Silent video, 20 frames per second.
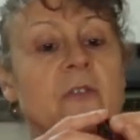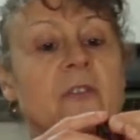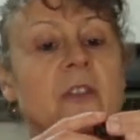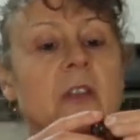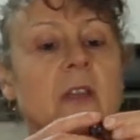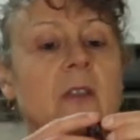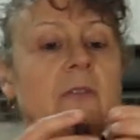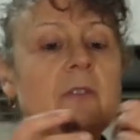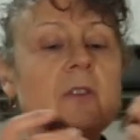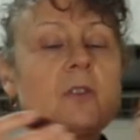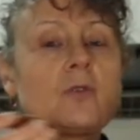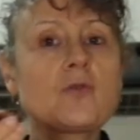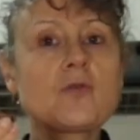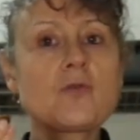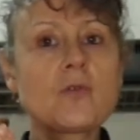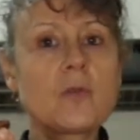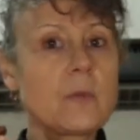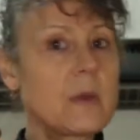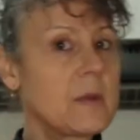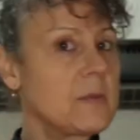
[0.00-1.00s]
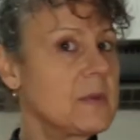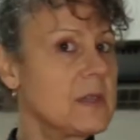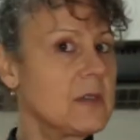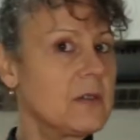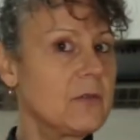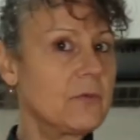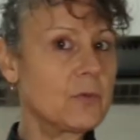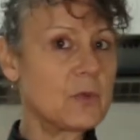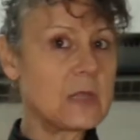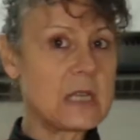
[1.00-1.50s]
Vérifiez toujours, même
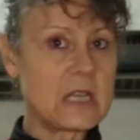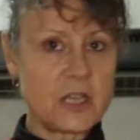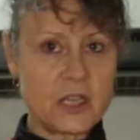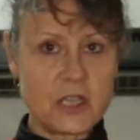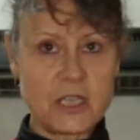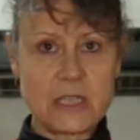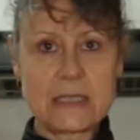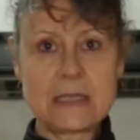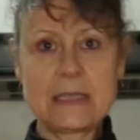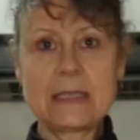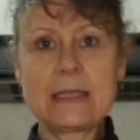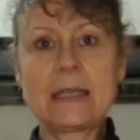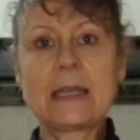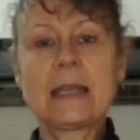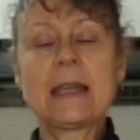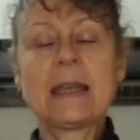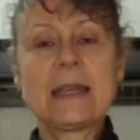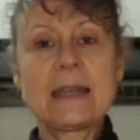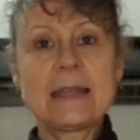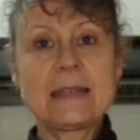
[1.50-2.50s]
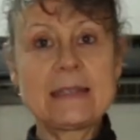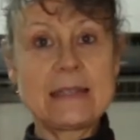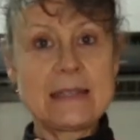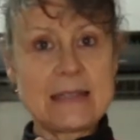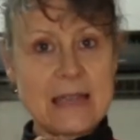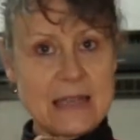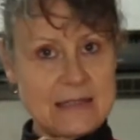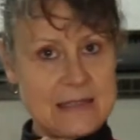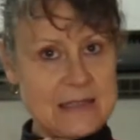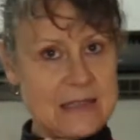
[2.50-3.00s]
si vous achetez des,
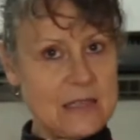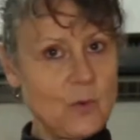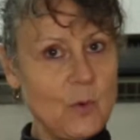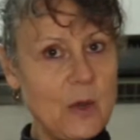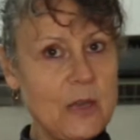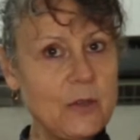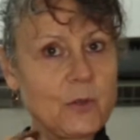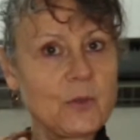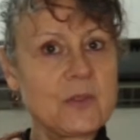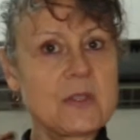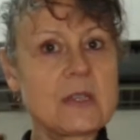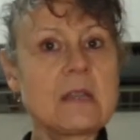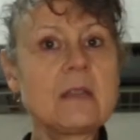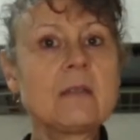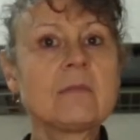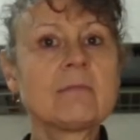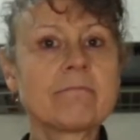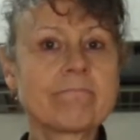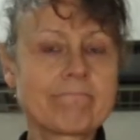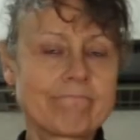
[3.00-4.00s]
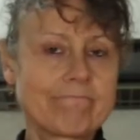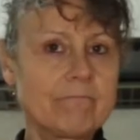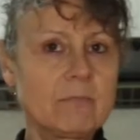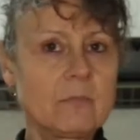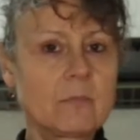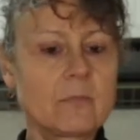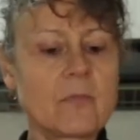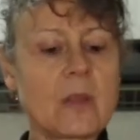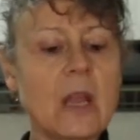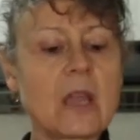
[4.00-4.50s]
dates dénoyautées,
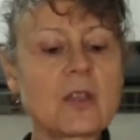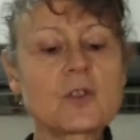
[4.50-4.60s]
hmm.